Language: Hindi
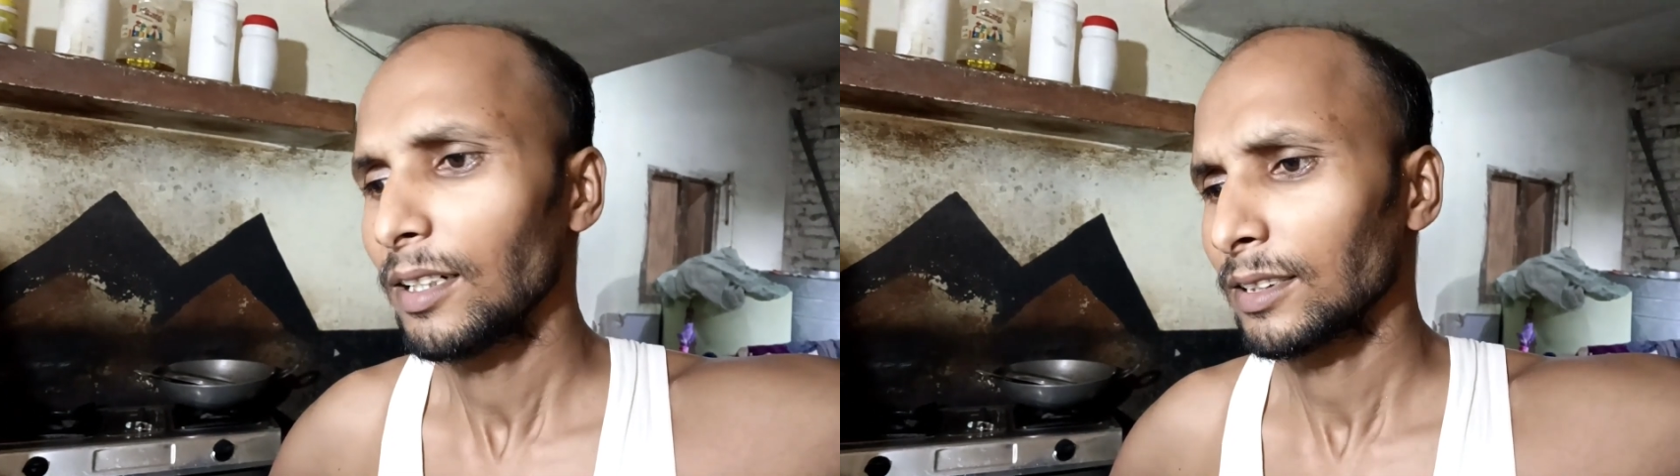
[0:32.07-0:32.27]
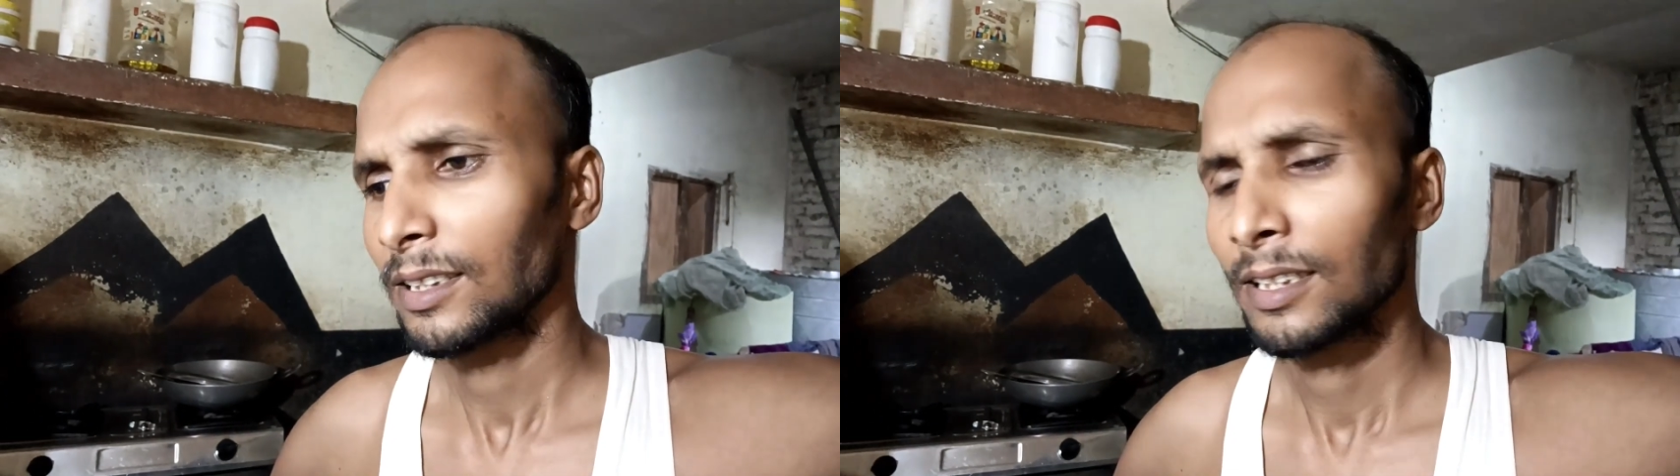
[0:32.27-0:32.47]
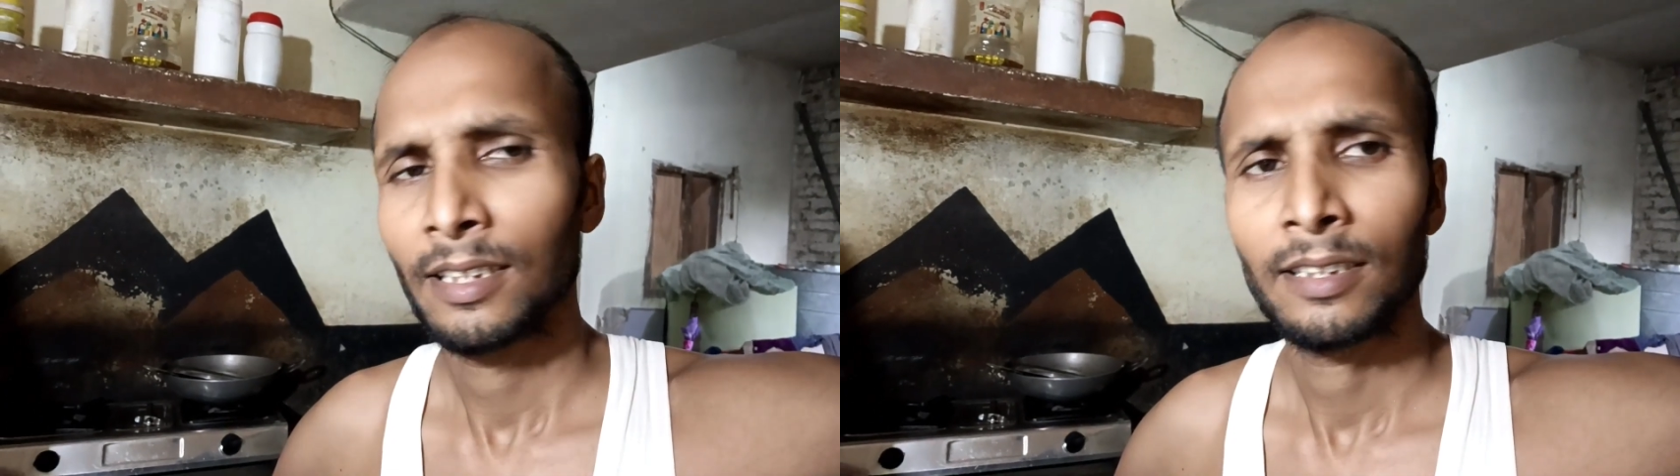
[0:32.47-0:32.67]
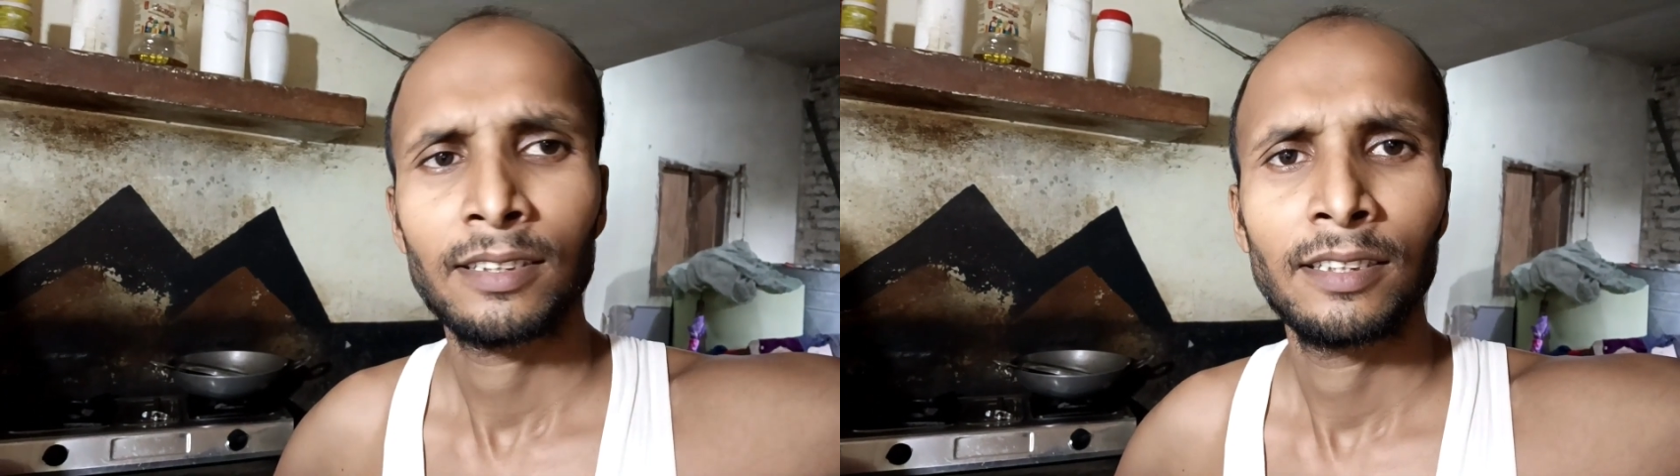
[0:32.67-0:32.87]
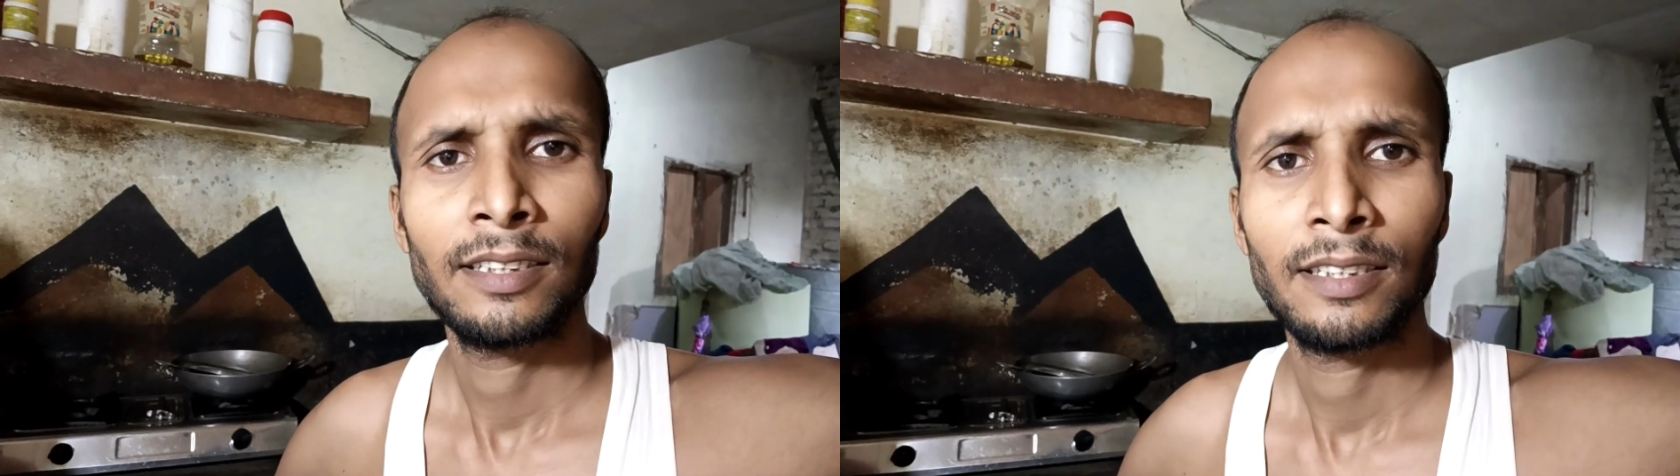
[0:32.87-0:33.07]
तो कहते हैं
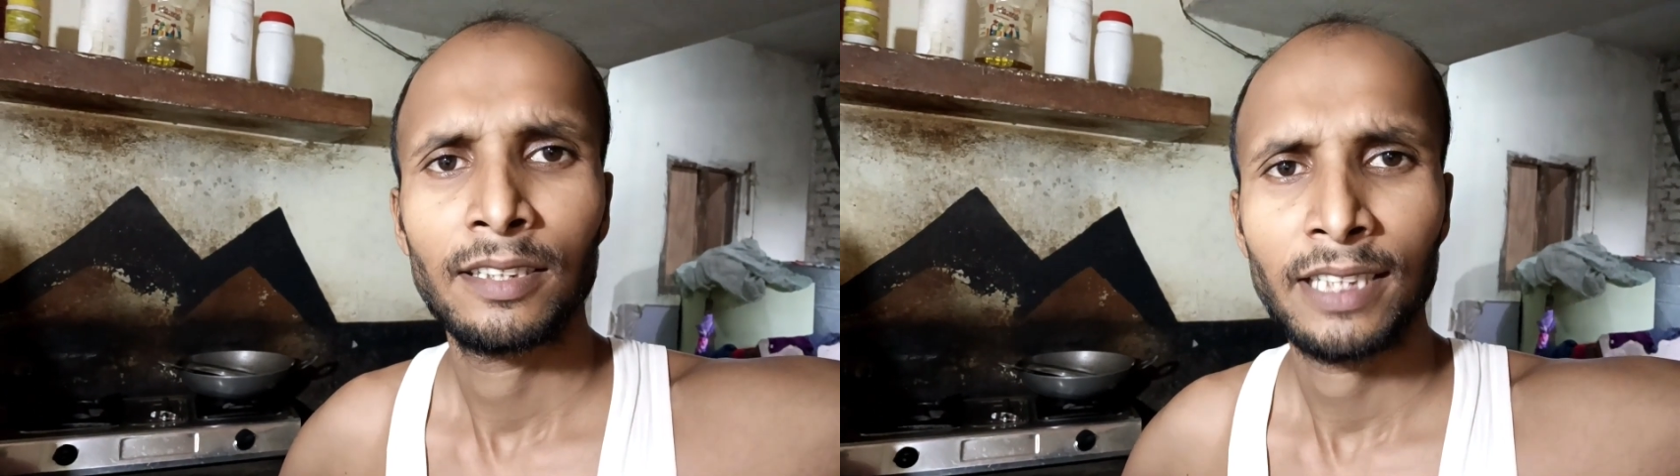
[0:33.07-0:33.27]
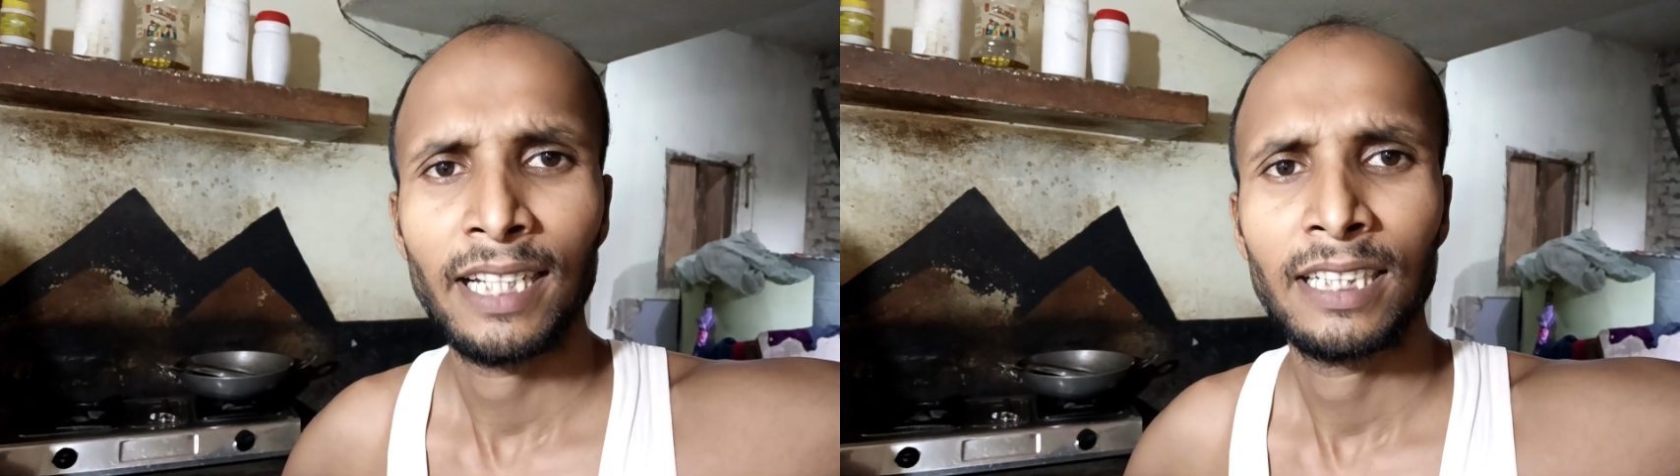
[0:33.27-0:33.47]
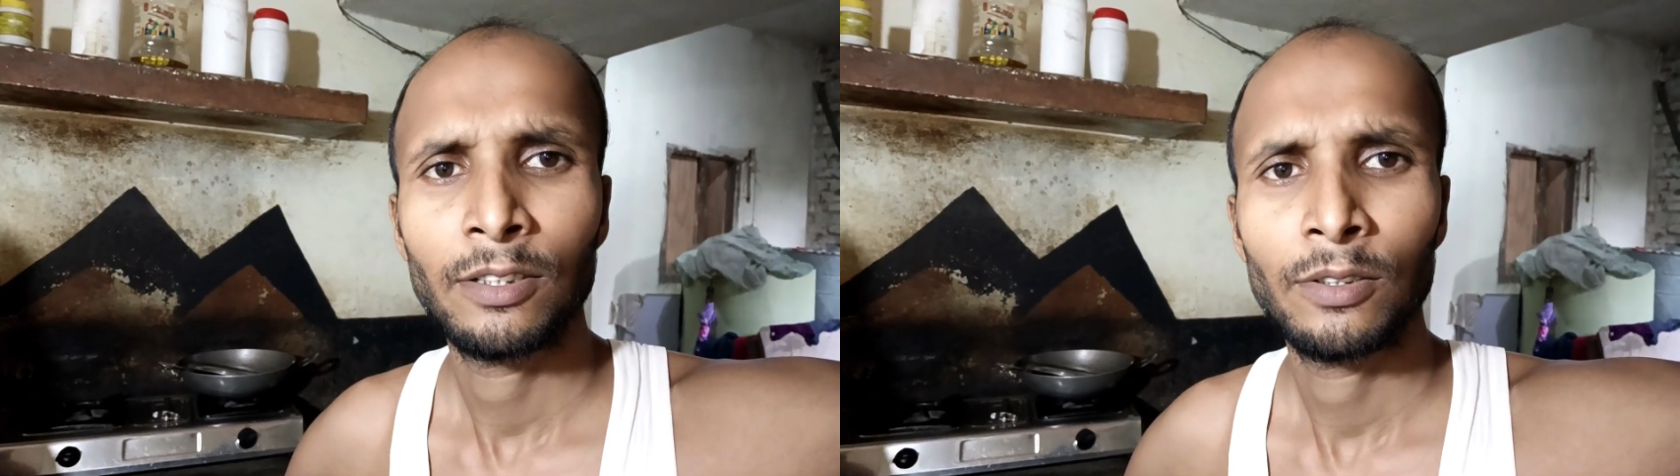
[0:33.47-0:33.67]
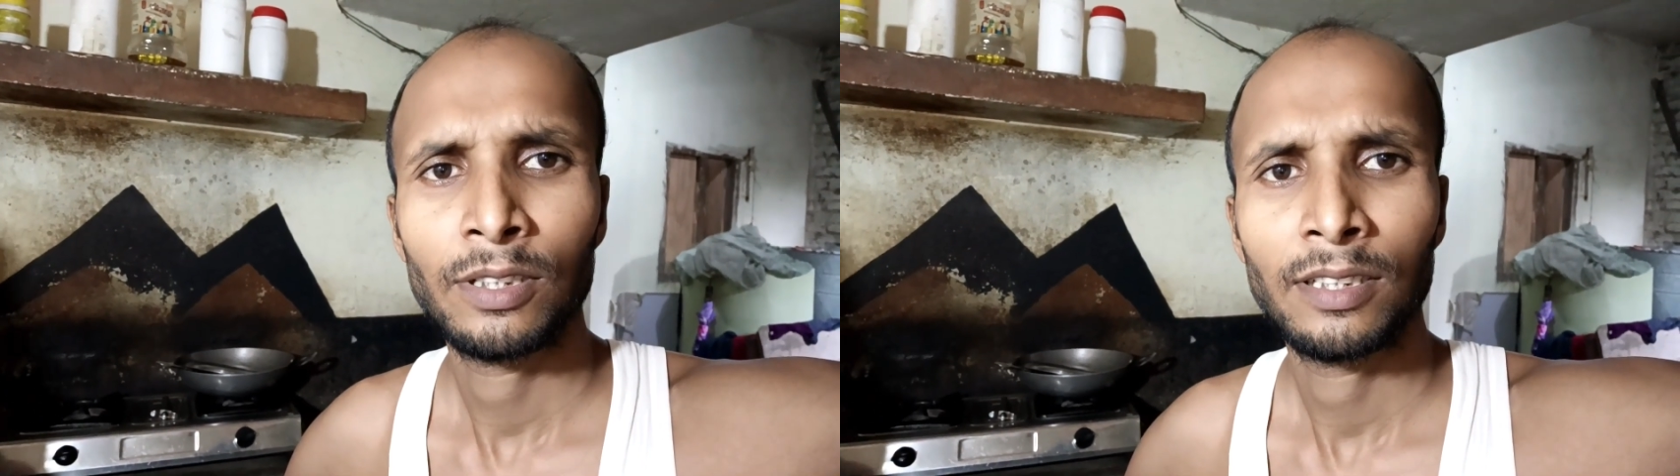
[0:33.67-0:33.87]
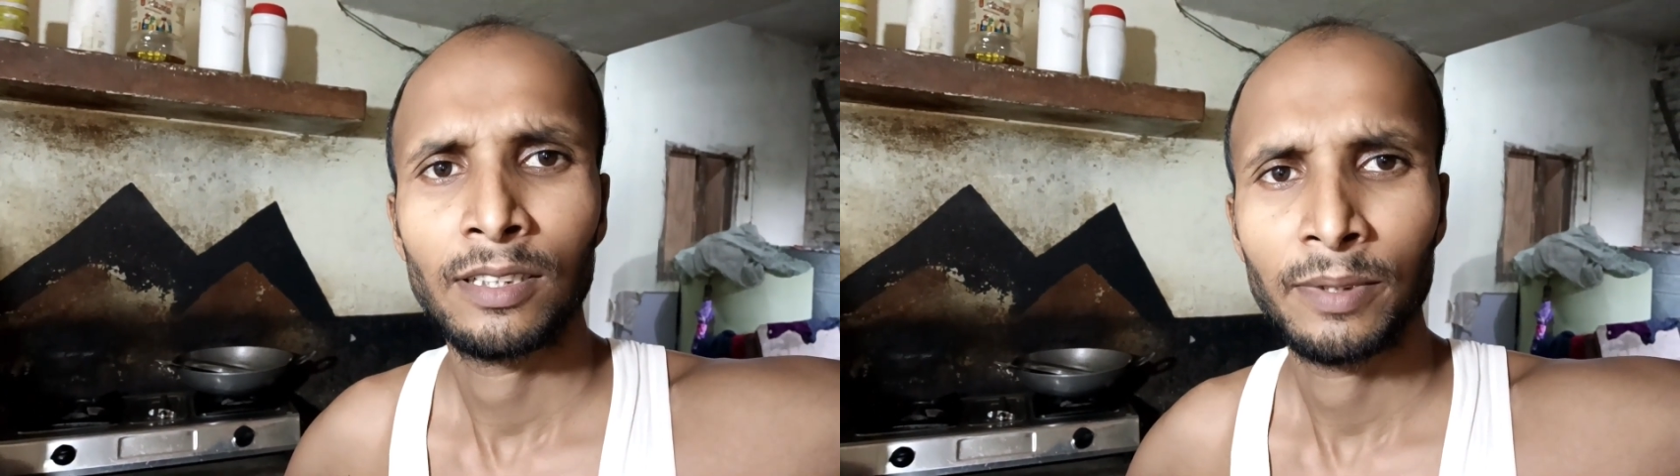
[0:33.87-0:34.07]
कि चाय और